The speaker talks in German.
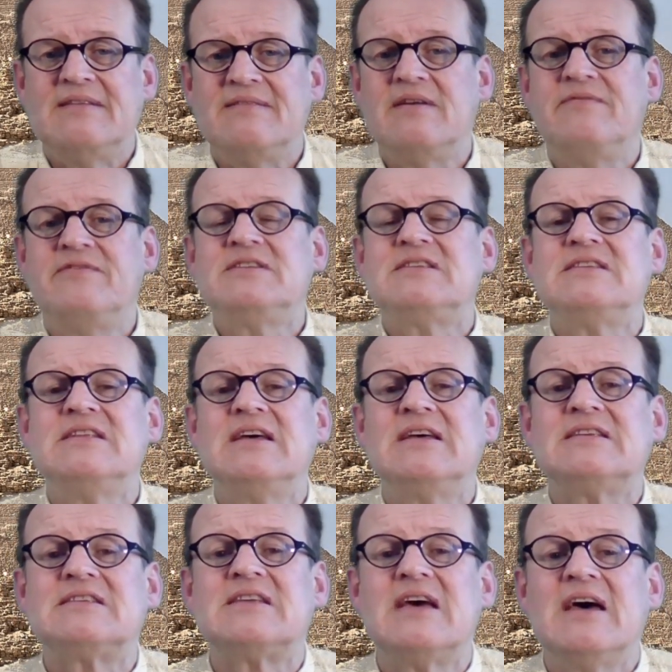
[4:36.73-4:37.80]
Wir wissen
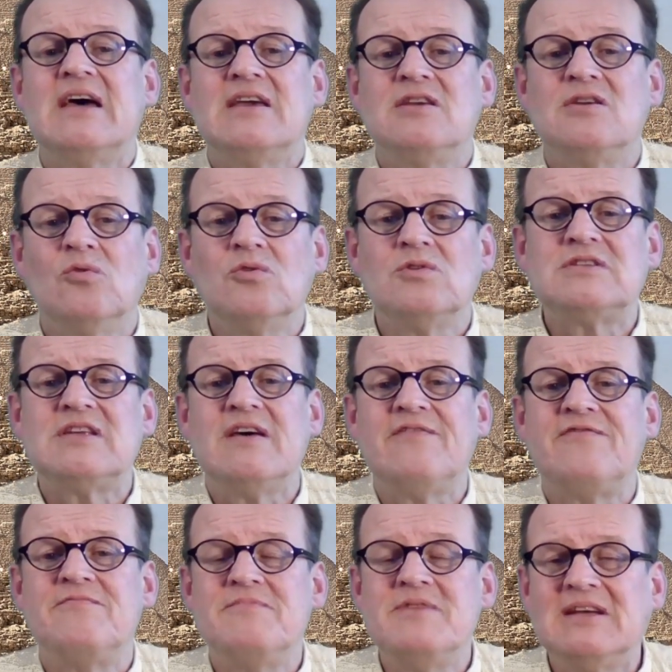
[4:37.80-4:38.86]
es,
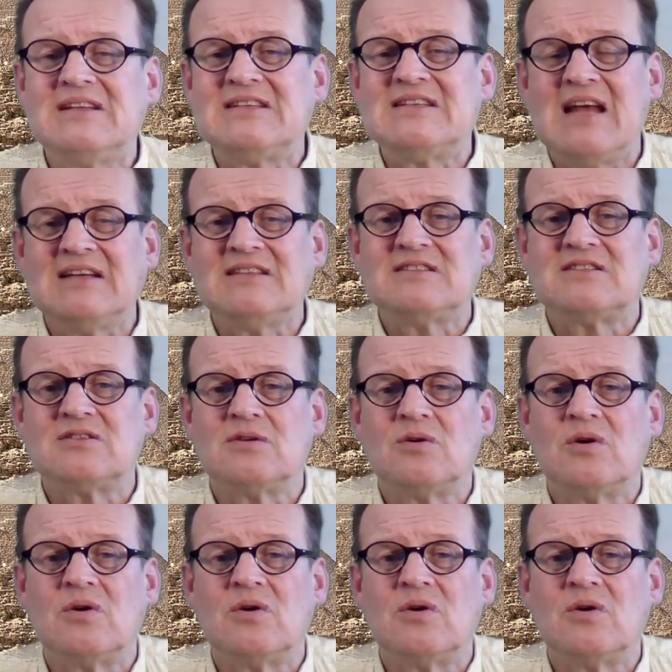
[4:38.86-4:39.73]
Josef wird das